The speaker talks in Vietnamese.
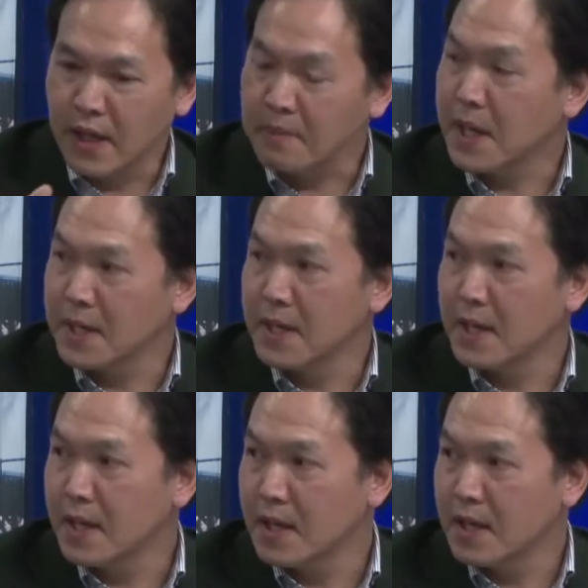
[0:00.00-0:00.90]
giảm cân yeah.
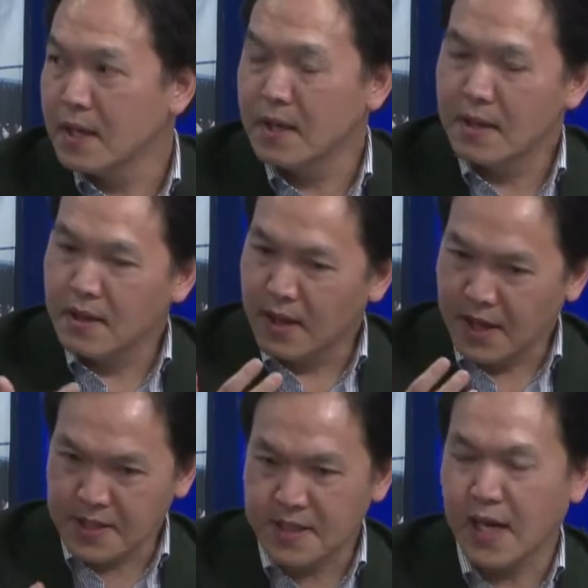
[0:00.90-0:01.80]
Dạ.
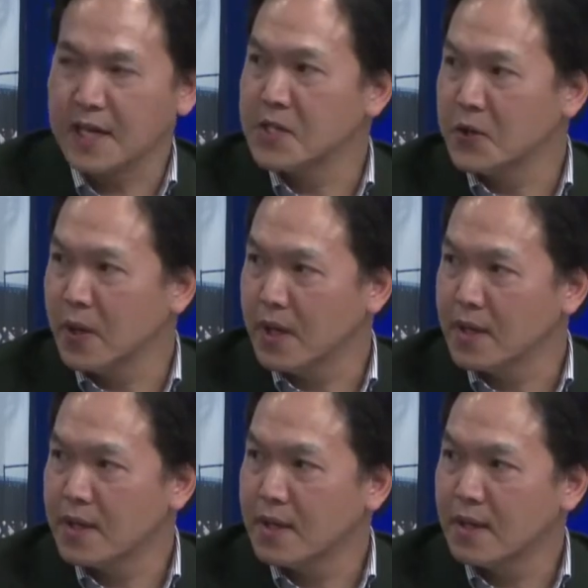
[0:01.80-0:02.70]
exercise nhiều
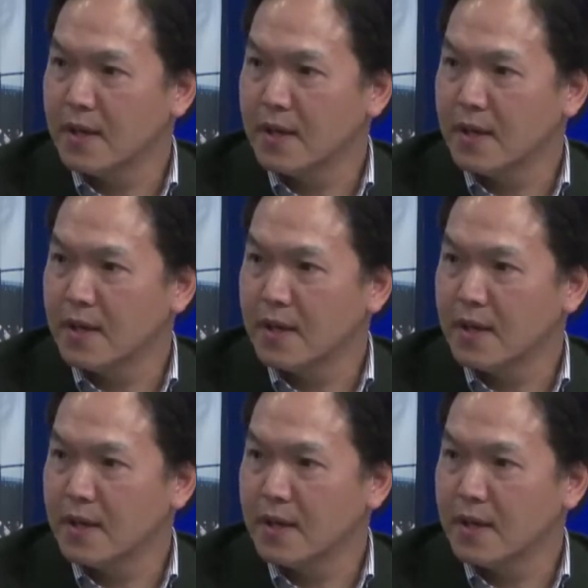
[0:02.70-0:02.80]
hơn